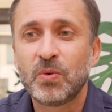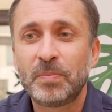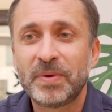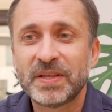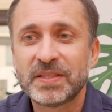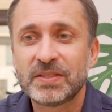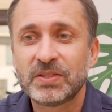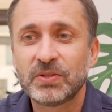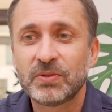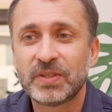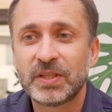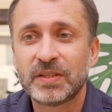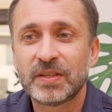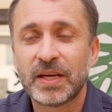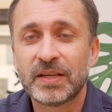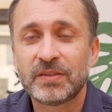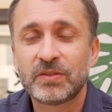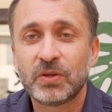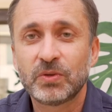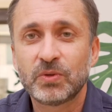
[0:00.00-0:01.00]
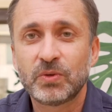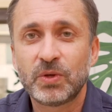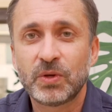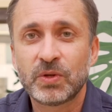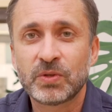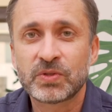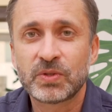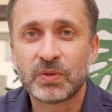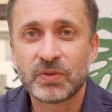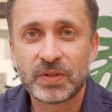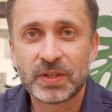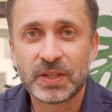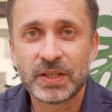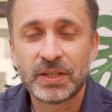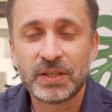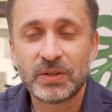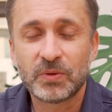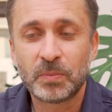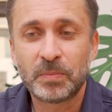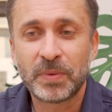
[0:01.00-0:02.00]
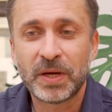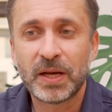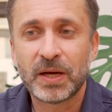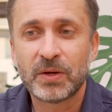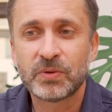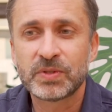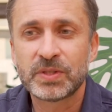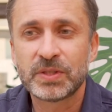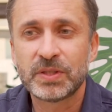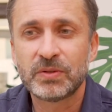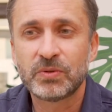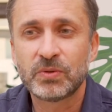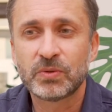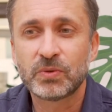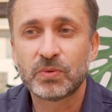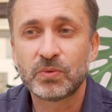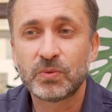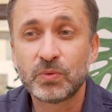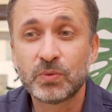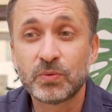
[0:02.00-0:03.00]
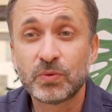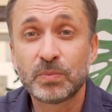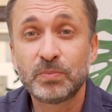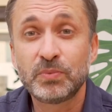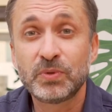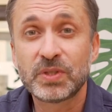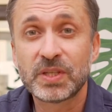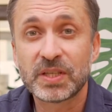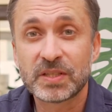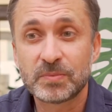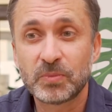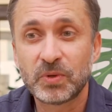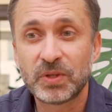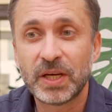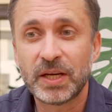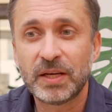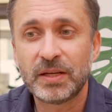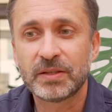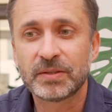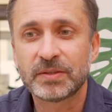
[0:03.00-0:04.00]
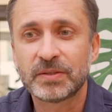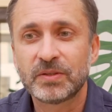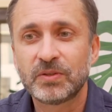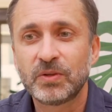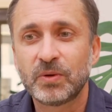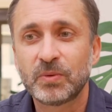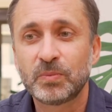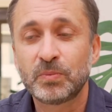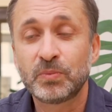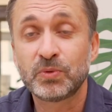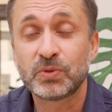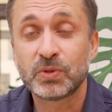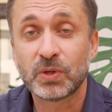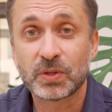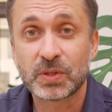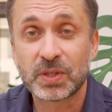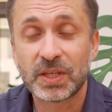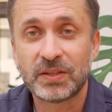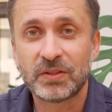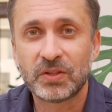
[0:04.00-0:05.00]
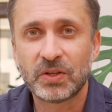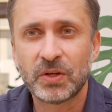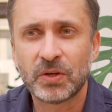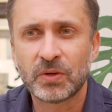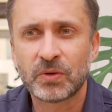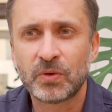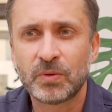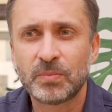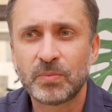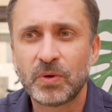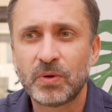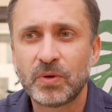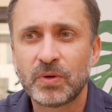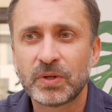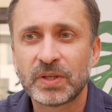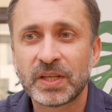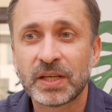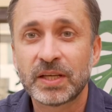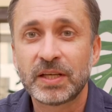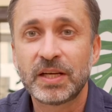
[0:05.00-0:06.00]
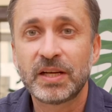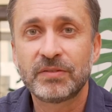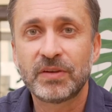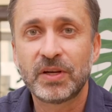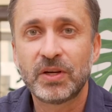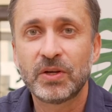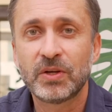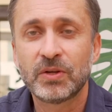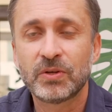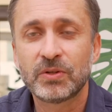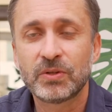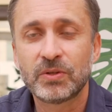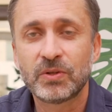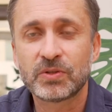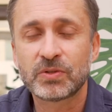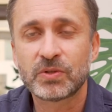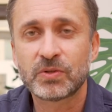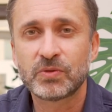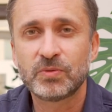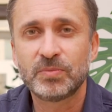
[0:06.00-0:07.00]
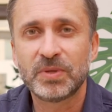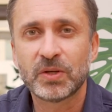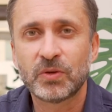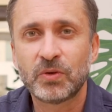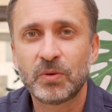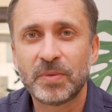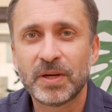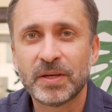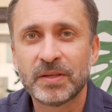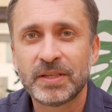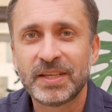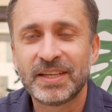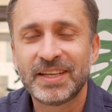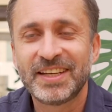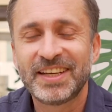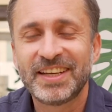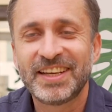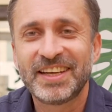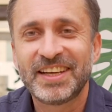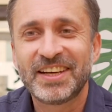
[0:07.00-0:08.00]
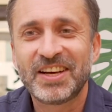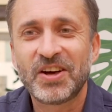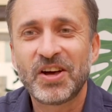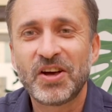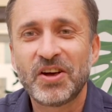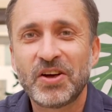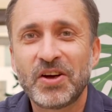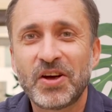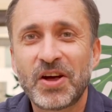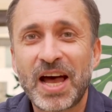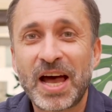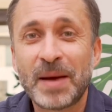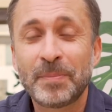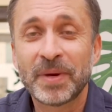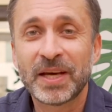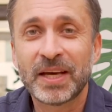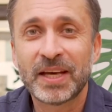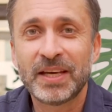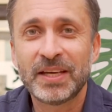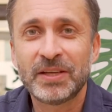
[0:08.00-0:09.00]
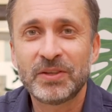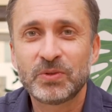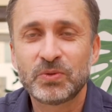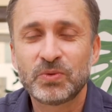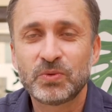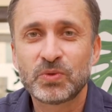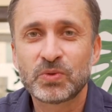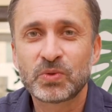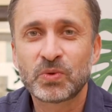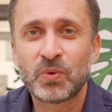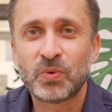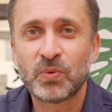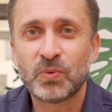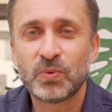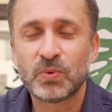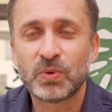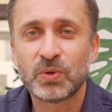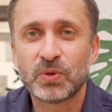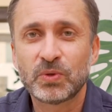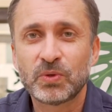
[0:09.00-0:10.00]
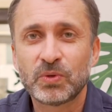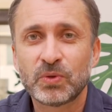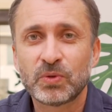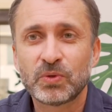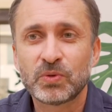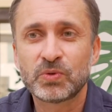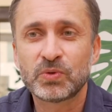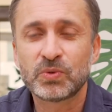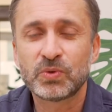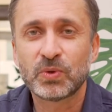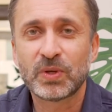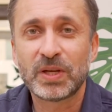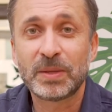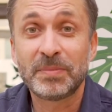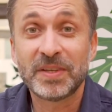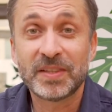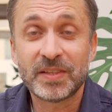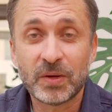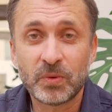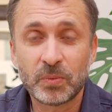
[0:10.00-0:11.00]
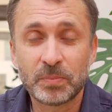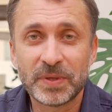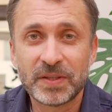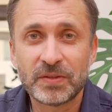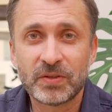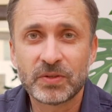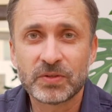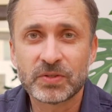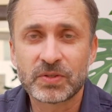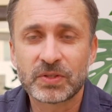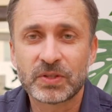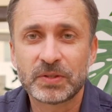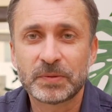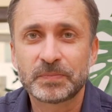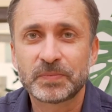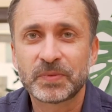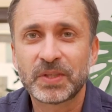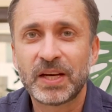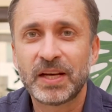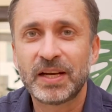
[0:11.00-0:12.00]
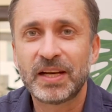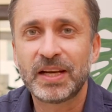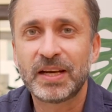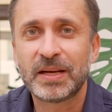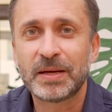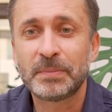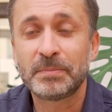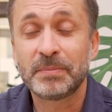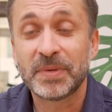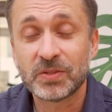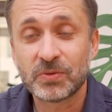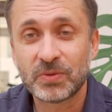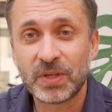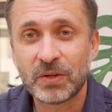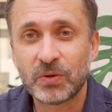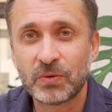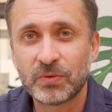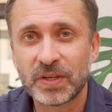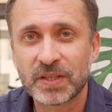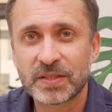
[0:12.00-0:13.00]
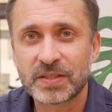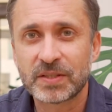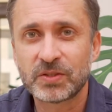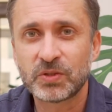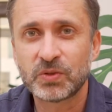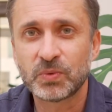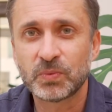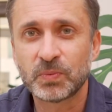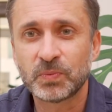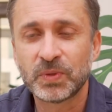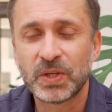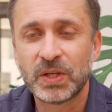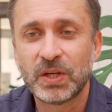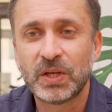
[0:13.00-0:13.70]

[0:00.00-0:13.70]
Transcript: patients d'être acteurs de leur santé. On parlera aussi de nouveaux business models dans plusieurs secteurs, comment euh, créer de la valeur dans le sens du bien commun. après, nous serons sur les métacompétences à la Maison de la Conversation